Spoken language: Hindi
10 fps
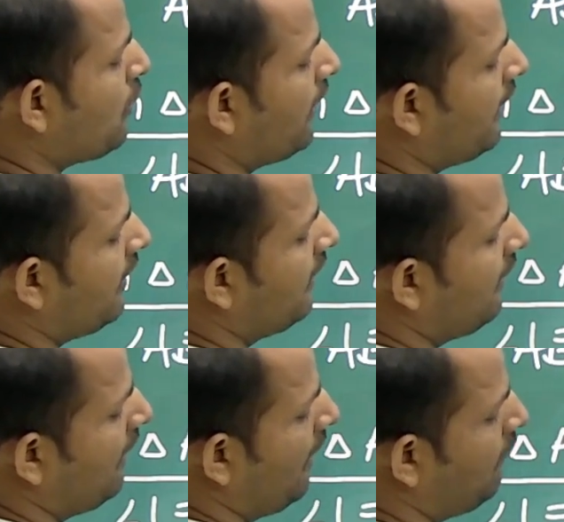आया
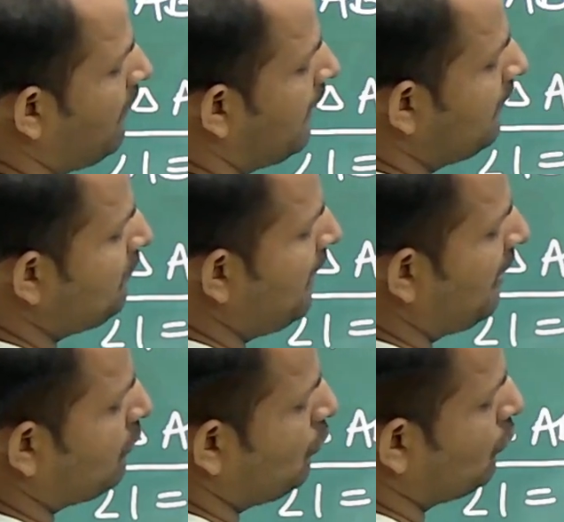हमारे पास
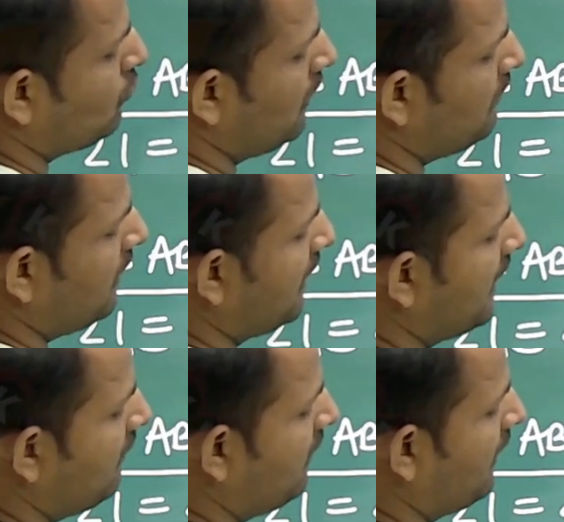क्वेश्चन में
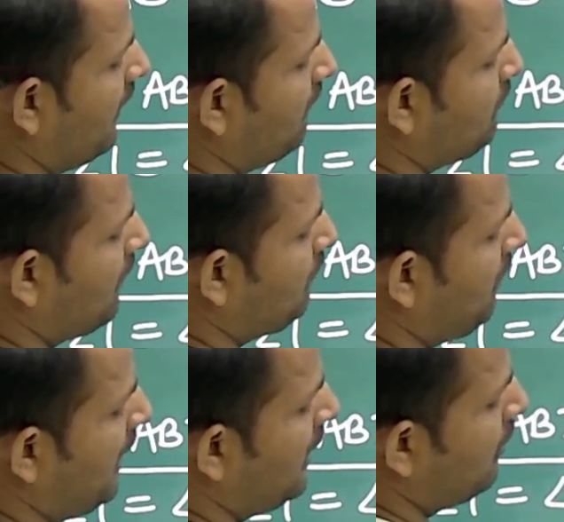गिवन है
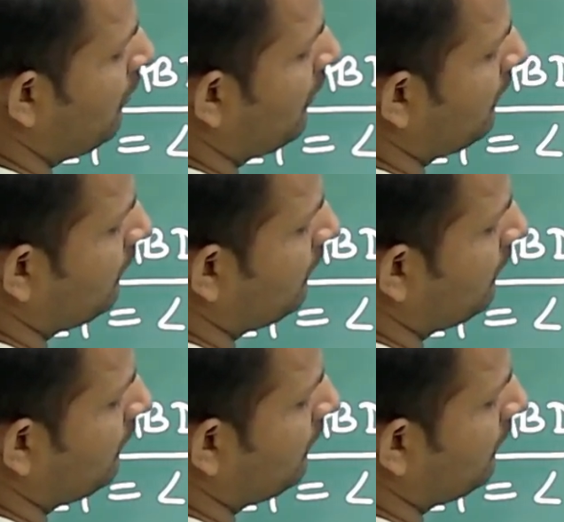परपेंडिकुलर